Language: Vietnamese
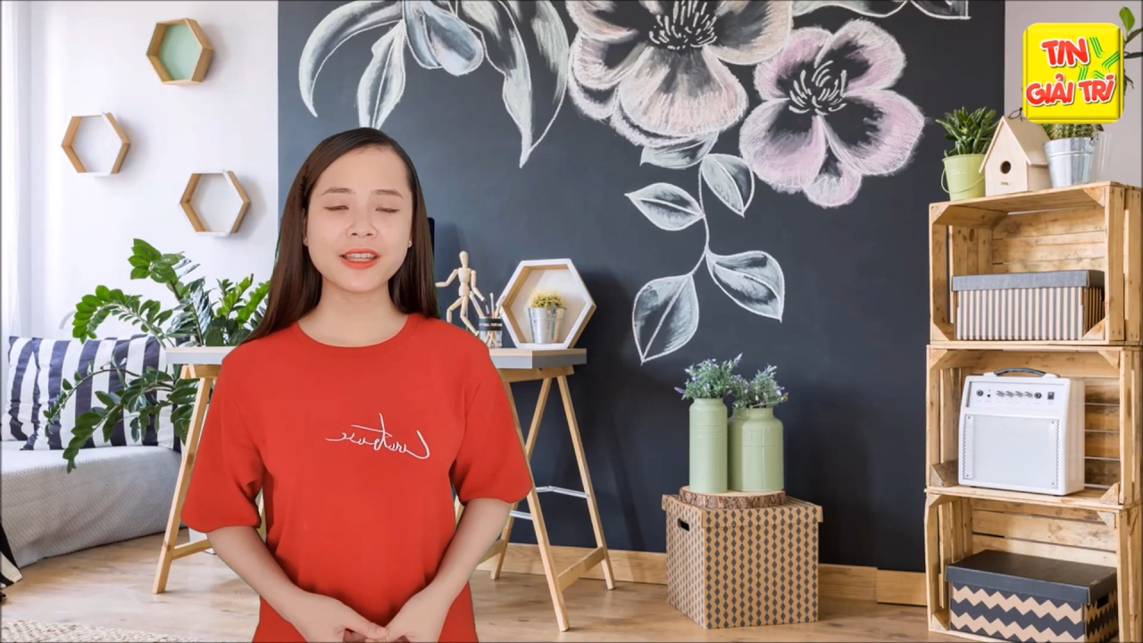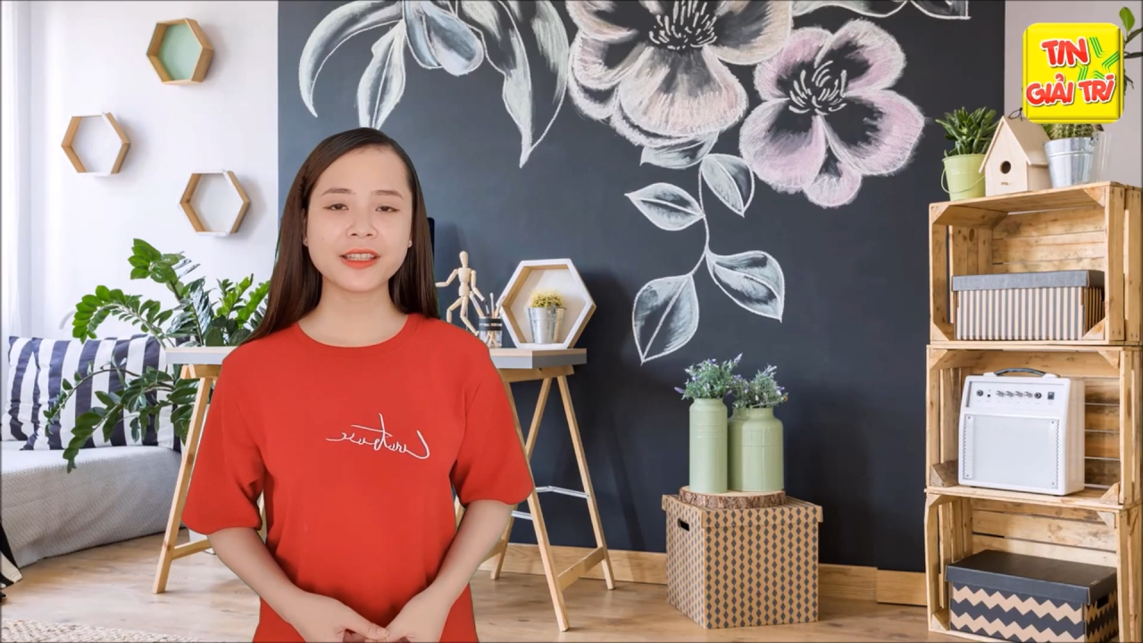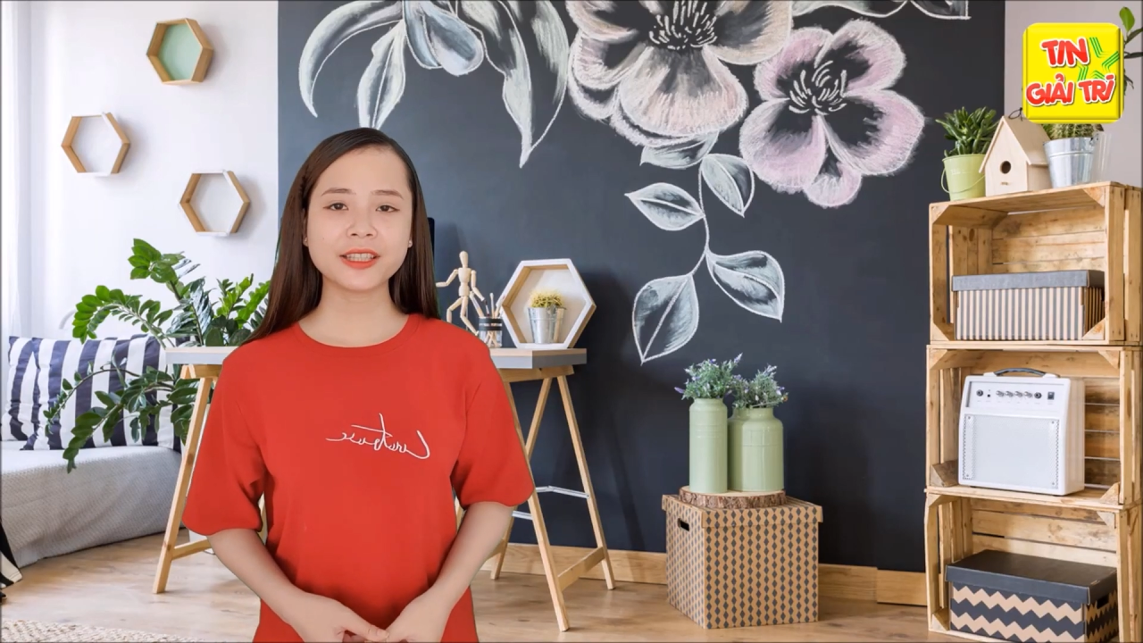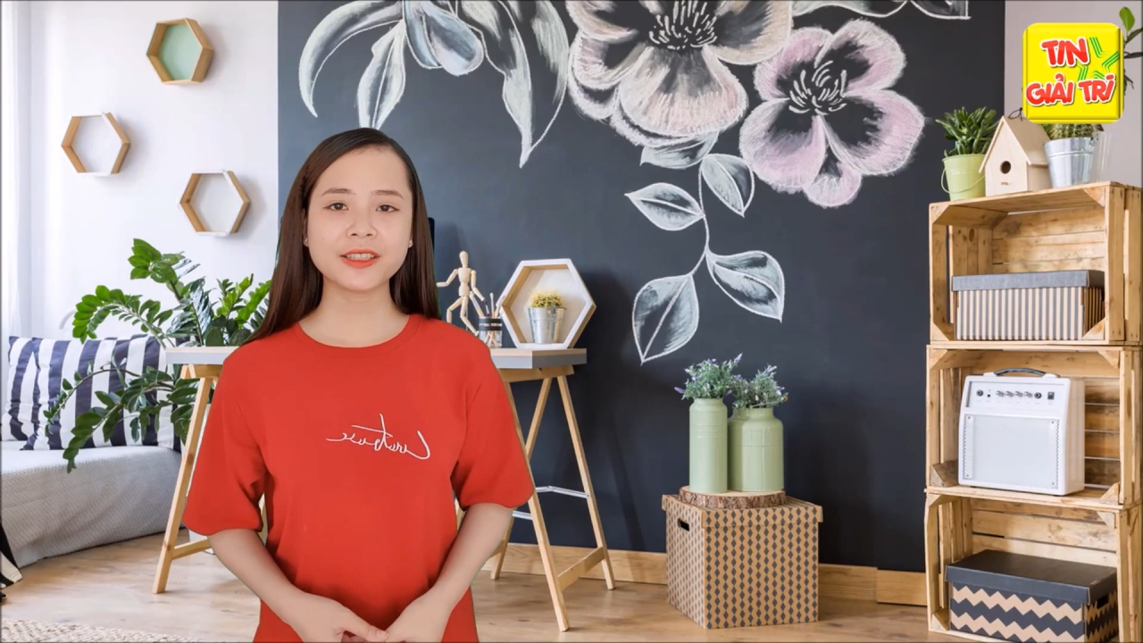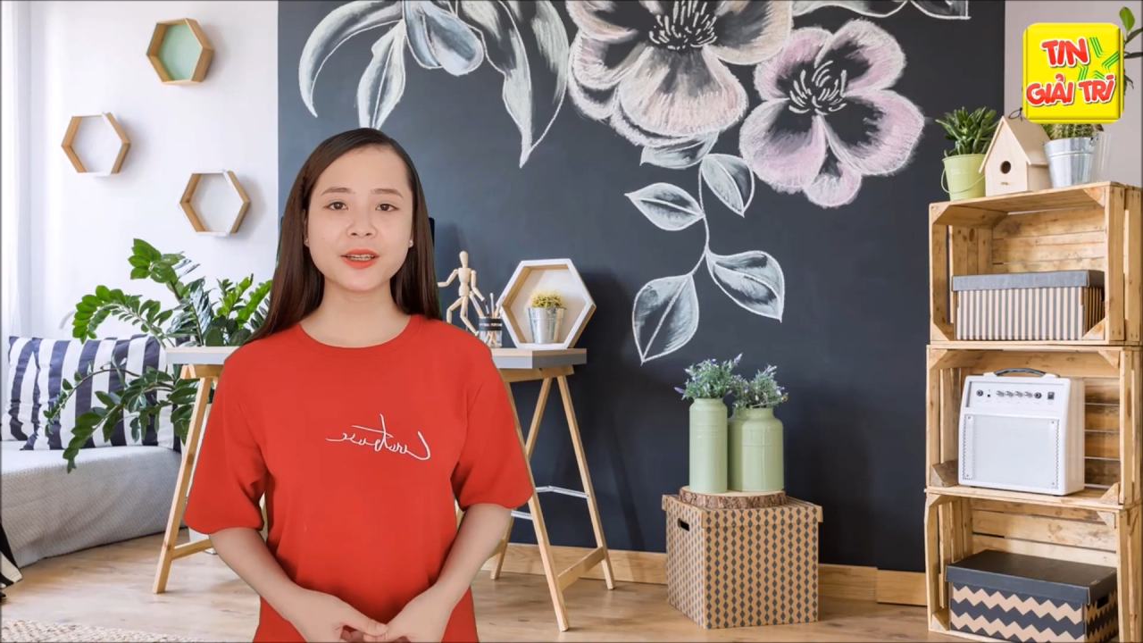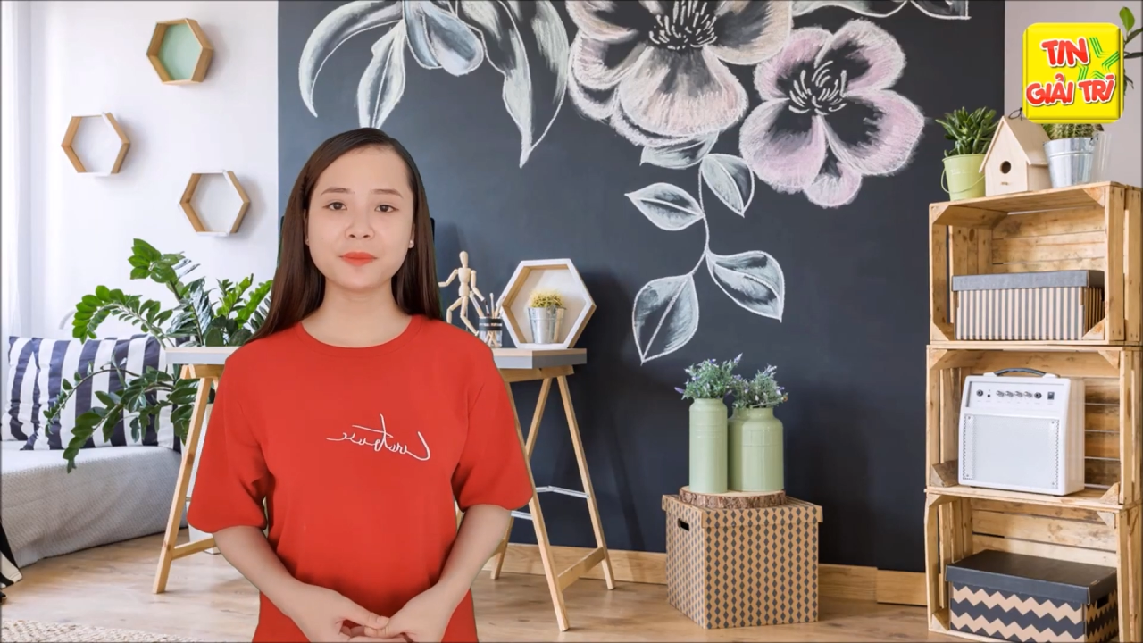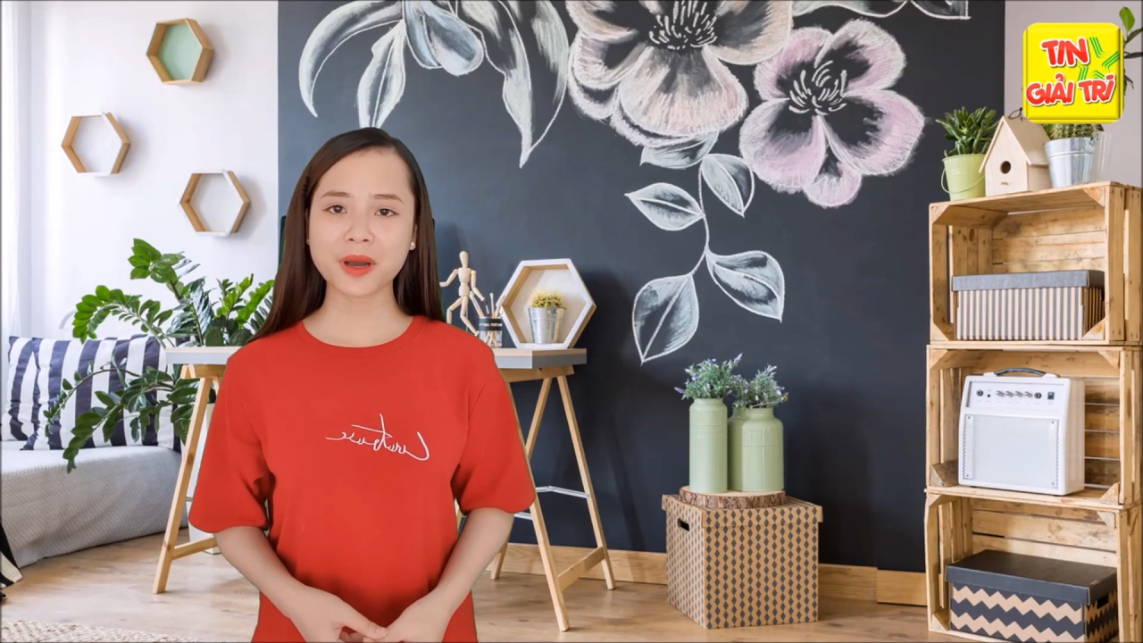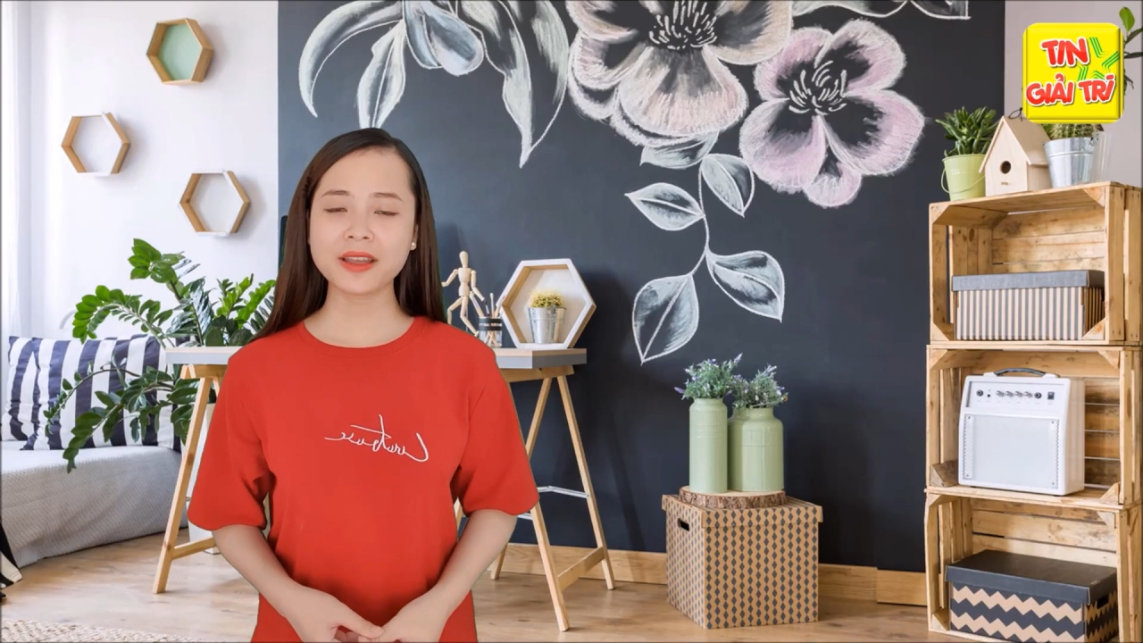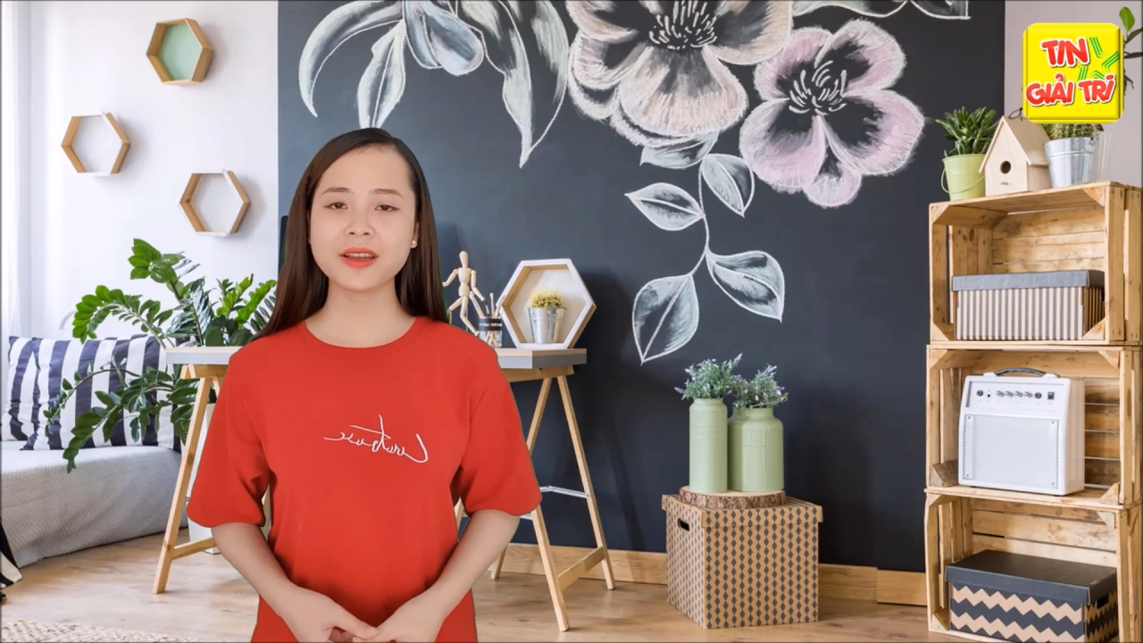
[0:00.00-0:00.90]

những tin tức mới